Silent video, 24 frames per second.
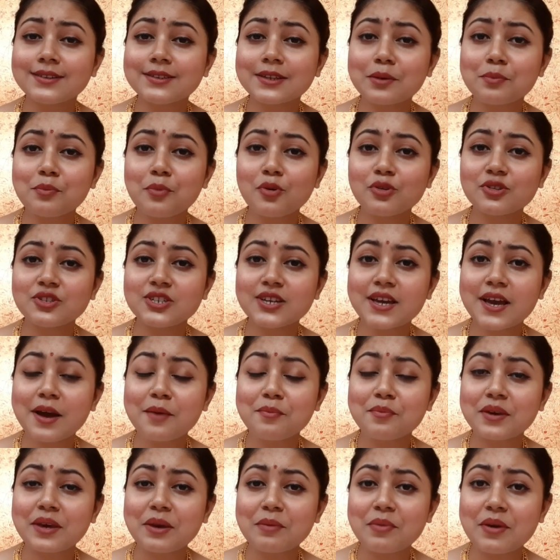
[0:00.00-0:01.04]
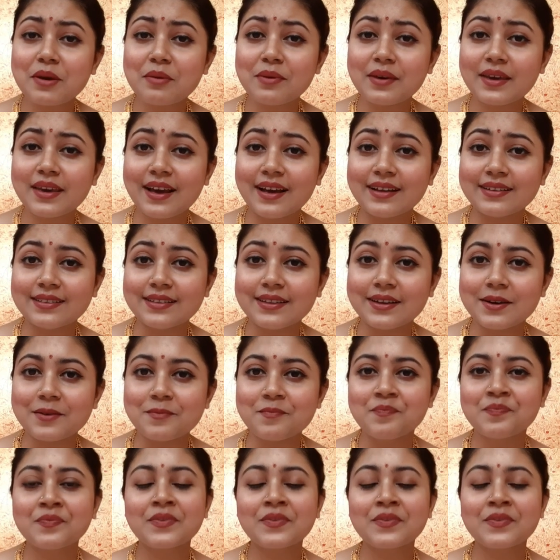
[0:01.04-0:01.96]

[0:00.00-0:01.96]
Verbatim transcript: तक पहुँचे आपके बेबी के अंदर